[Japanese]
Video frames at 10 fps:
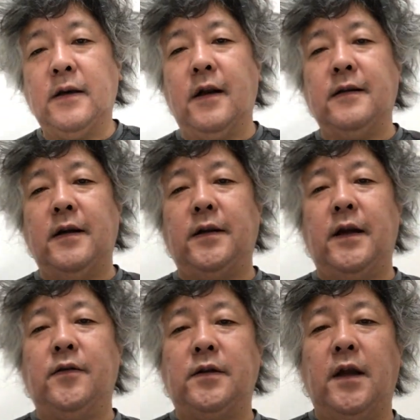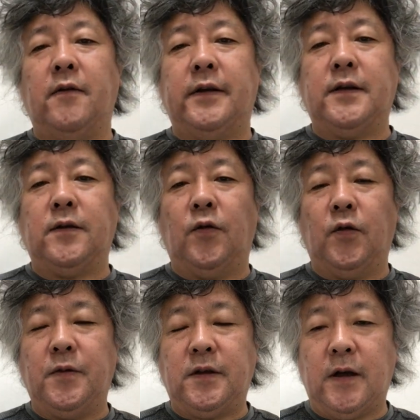キャラ設定として私尾
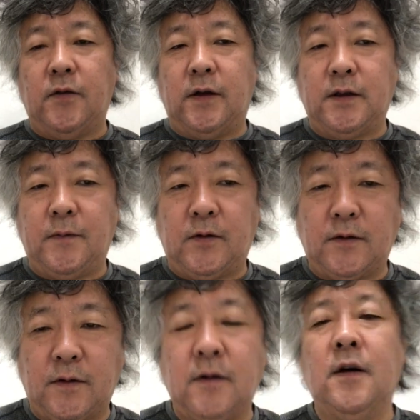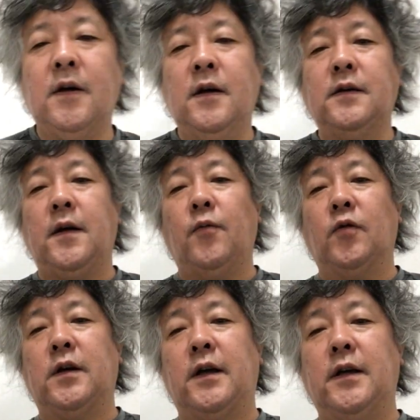道茂をはじめとする専
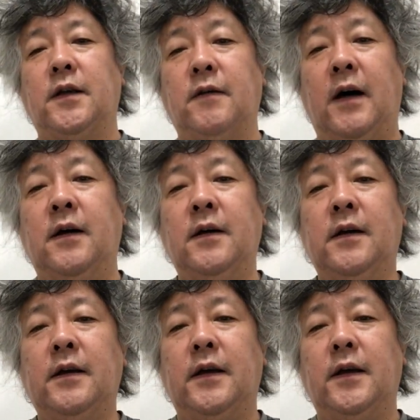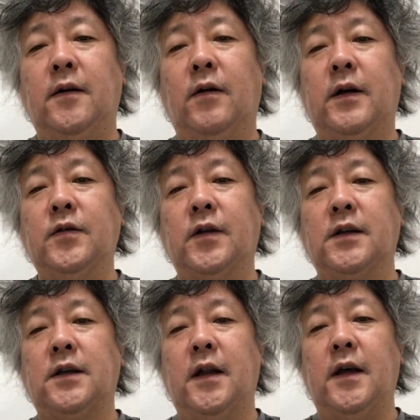門家会議は、えー、他の人
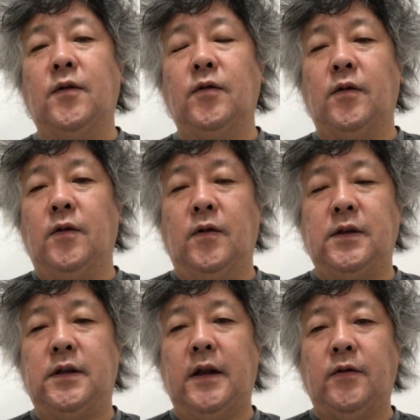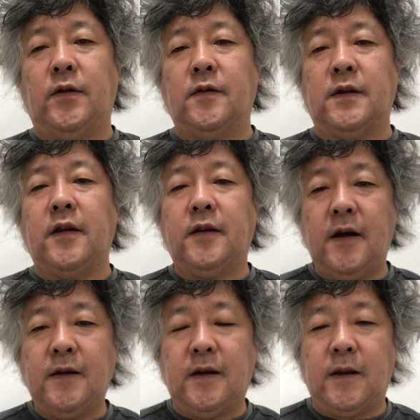が知らないことを知ってるという設
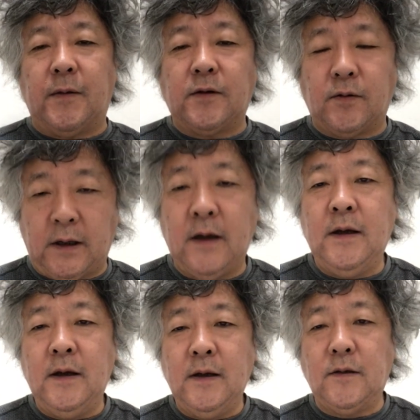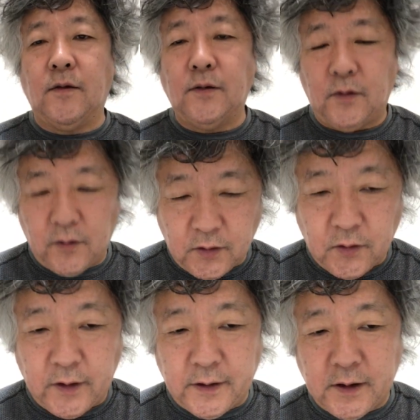定になってますのでそこのとこよろし
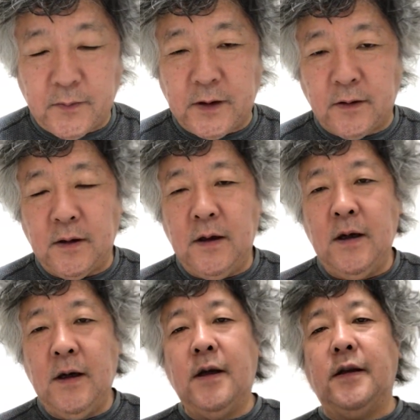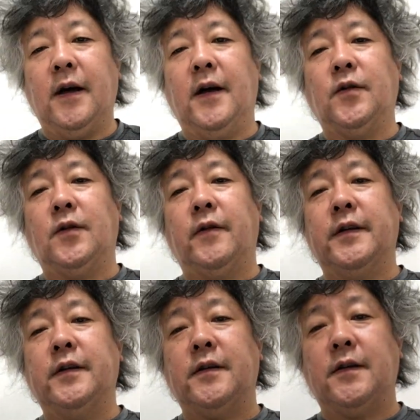くお願いいたします。であの
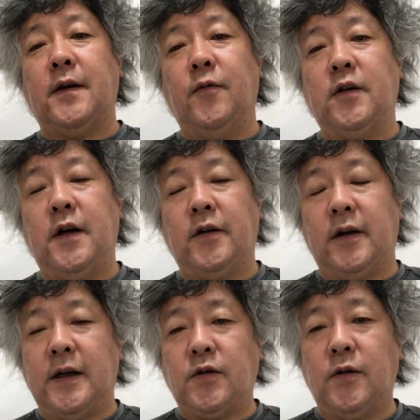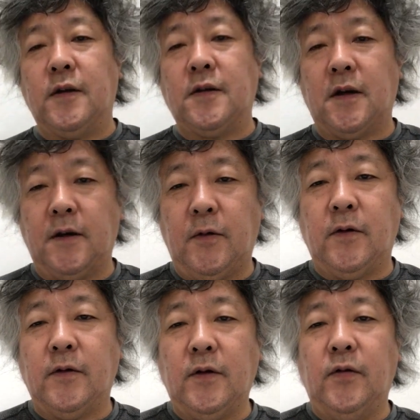私たち専門会議が賢いんですけれど
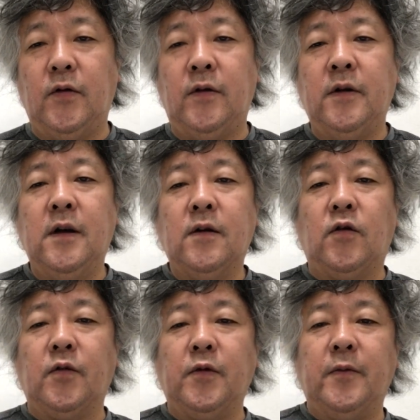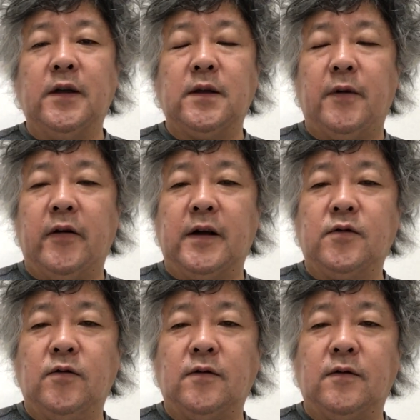も日本の国民の皆様は
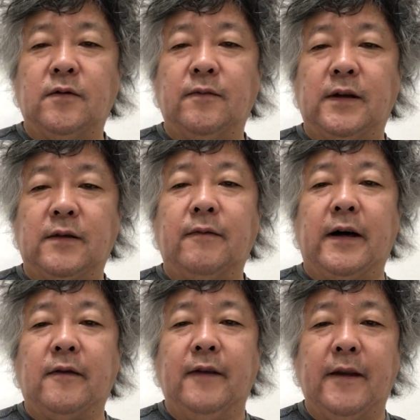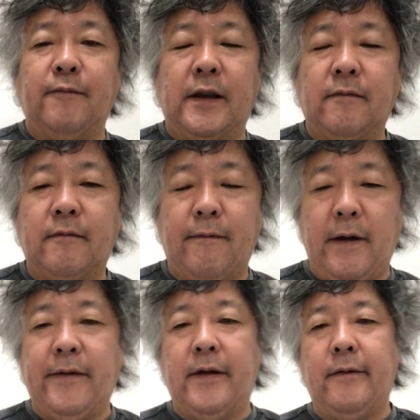賢くままま
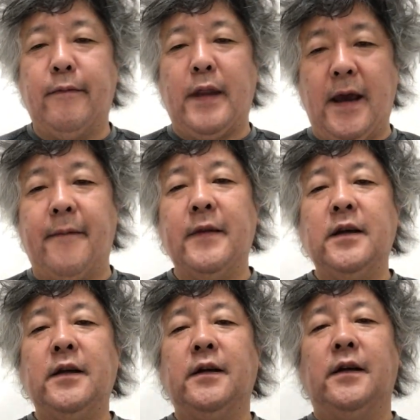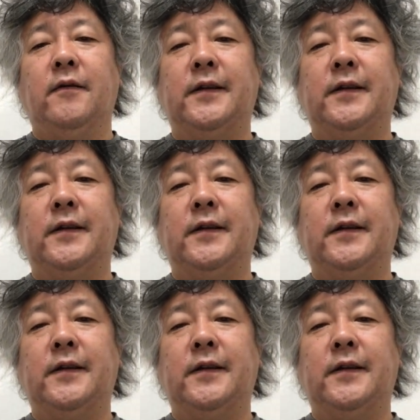なるでで